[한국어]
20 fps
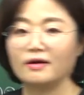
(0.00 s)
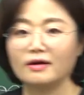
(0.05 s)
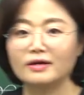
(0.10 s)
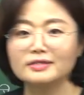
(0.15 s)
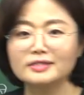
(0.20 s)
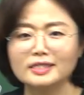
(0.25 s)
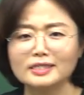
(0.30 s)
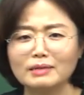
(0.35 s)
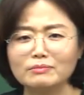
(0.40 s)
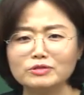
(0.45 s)

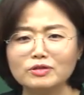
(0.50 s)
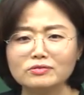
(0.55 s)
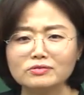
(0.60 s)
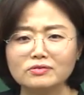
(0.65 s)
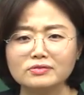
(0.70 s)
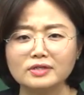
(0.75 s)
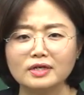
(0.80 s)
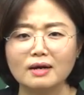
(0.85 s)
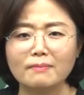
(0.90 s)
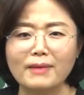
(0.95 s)
근데
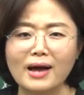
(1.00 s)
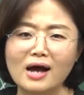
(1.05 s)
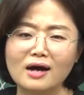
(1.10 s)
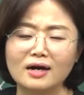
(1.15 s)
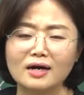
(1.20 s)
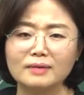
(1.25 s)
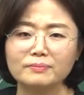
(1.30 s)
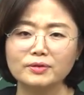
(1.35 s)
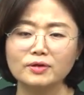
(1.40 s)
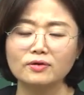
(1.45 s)
삼성전자가
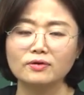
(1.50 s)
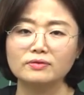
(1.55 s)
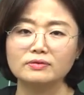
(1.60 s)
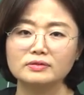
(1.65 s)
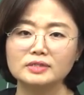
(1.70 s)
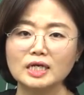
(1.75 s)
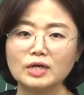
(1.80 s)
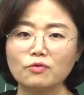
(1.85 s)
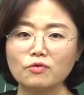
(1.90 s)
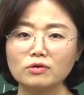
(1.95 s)
망하면
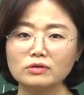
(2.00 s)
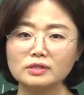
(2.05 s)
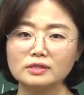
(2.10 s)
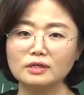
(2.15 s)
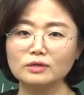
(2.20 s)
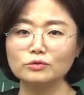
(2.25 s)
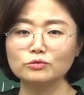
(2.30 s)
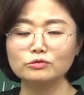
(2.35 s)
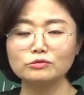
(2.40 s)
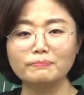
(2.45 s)

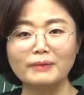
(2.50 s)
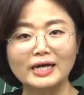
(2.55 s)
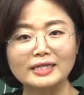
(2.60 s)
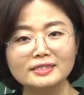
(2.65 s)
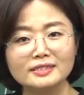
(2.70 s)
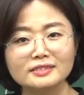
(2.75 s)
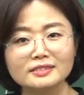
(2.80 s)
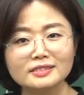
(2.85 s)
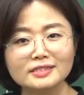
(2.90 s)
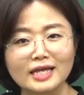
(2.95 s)
채권이라고
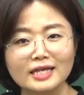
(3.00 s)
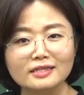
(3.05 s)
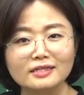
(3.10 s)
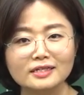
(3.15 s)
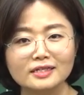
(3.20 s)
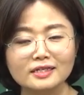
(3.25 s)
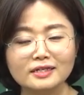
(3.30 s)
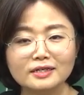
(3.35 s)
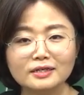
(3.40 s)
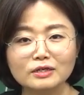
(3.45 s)
만드는
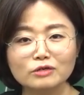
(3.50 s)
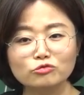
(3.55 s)
애들이